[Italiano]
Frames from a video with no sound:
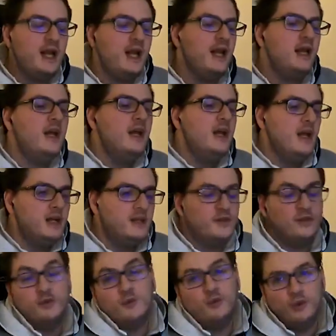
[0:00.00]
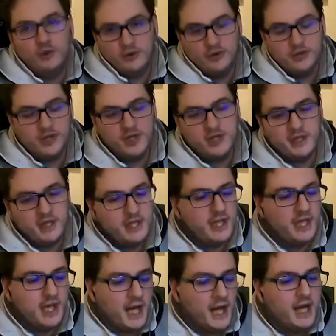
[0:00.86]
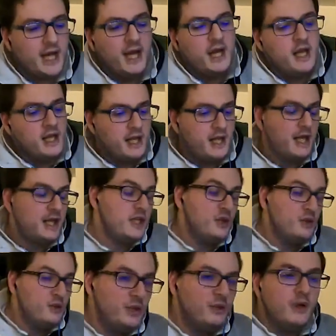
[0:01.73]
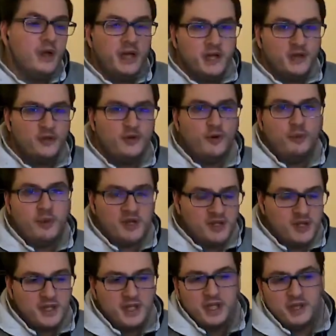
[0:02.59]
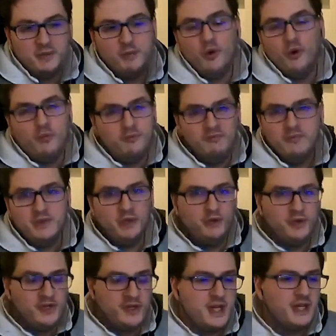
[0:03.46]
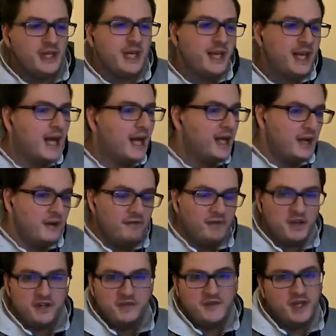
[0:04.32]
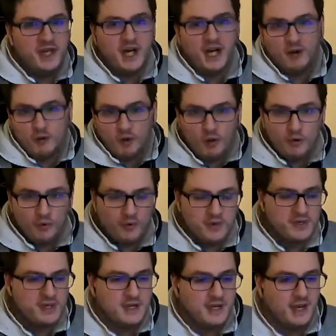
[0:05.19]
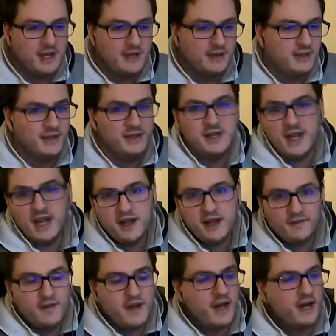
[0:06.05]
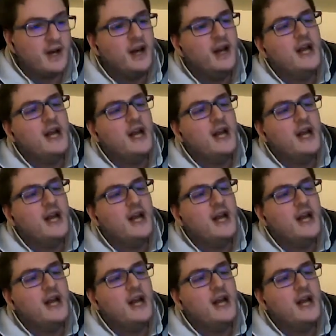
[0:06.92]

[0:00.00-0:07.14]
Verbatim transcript: è stato molto gentile e grazie a tutti che sono passati tipo Igor Sentacacca a farci vedere la conquest di altri server